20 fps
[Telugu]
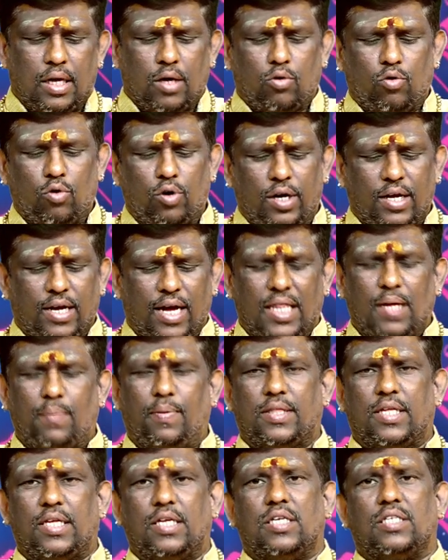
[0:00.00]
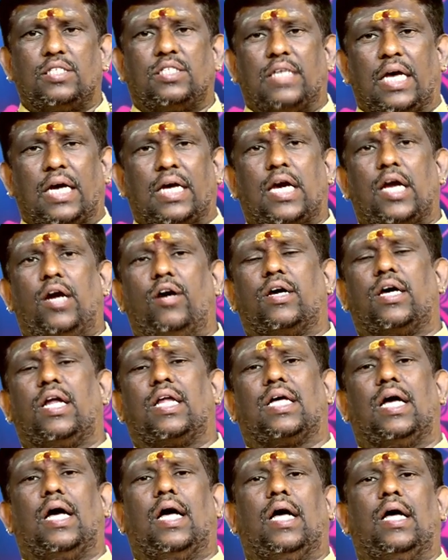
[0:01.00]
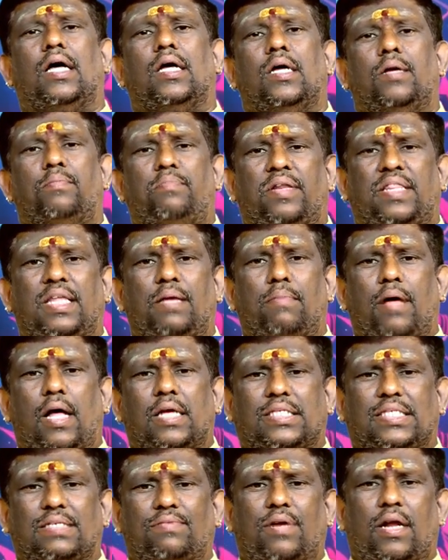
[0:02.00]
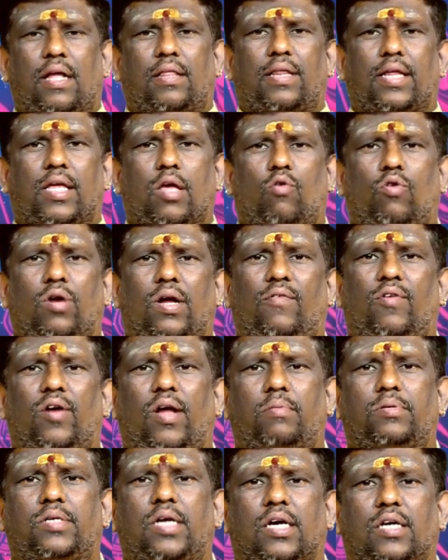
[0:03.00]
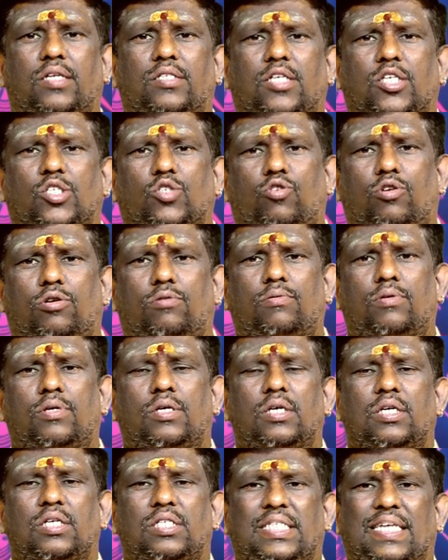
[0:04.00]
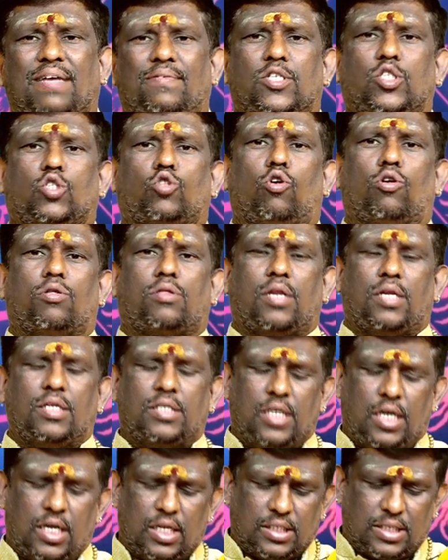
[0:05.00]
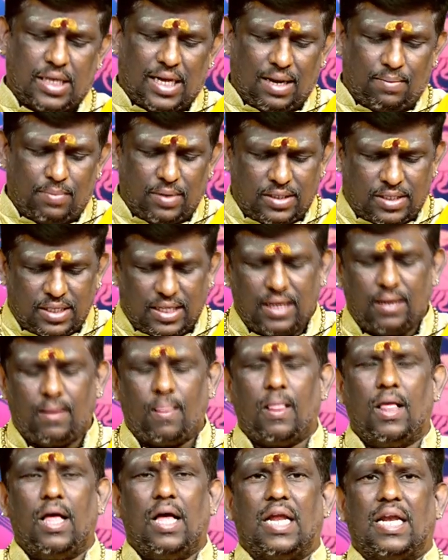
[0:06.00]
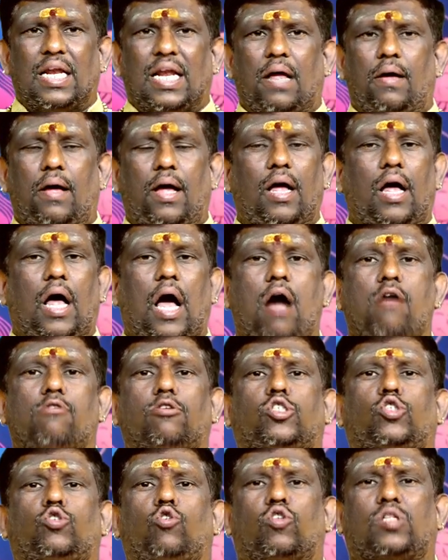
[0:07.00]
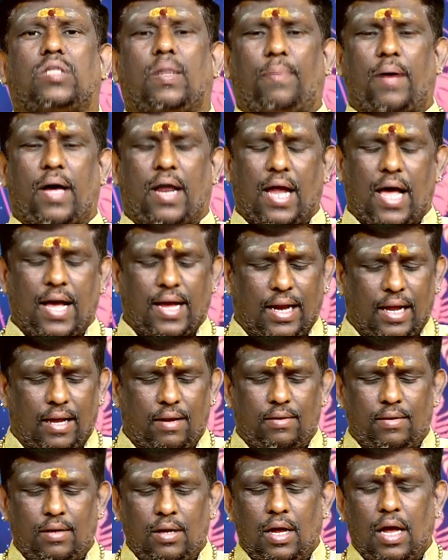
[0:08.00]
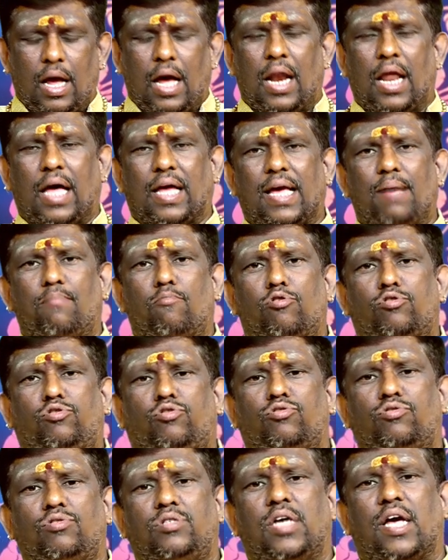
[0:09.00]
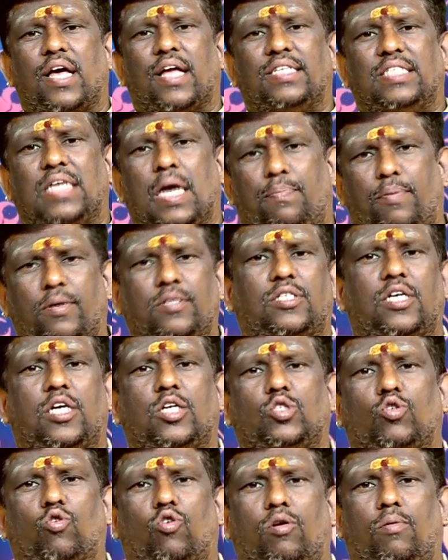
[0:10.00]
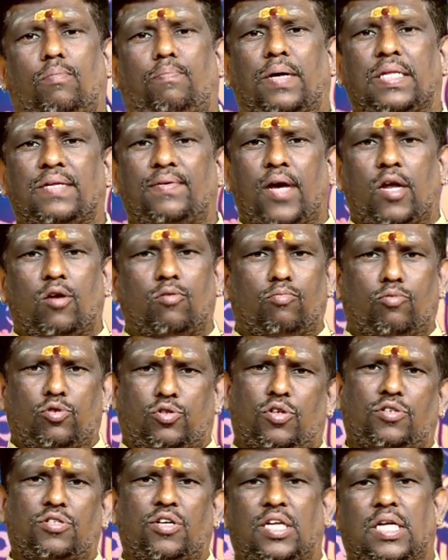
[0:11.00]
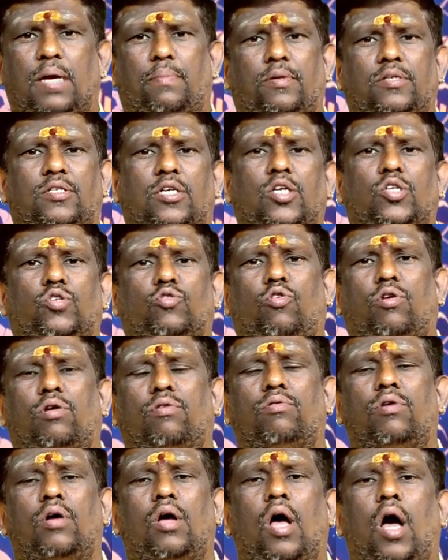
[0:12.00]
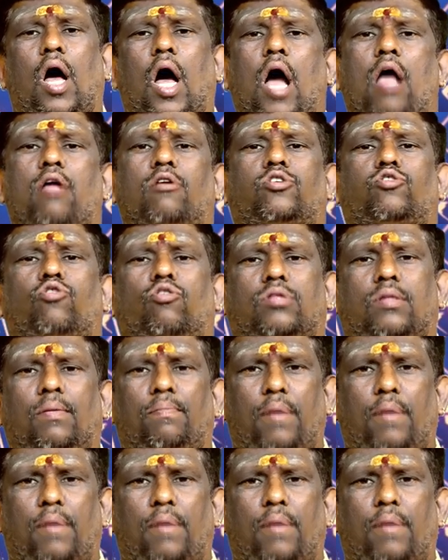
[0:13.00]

గురుడికి అధిపతి శంకరుడు కనుక ప్రతి మాస శివరాత్రికి కూడా వీళ్ళు అభిషేకం చేసుకోవడం శివస్తోత్రం చేయడం చాలా మంచిది ఆయుష్యోక్త పారాయణ అలాగే మృత్యుంజయ జపం చేయించుకోవడం పదివేలు మృత్యుంజయ జపం చేయించుకోవడం ఆయుష్యోక్తం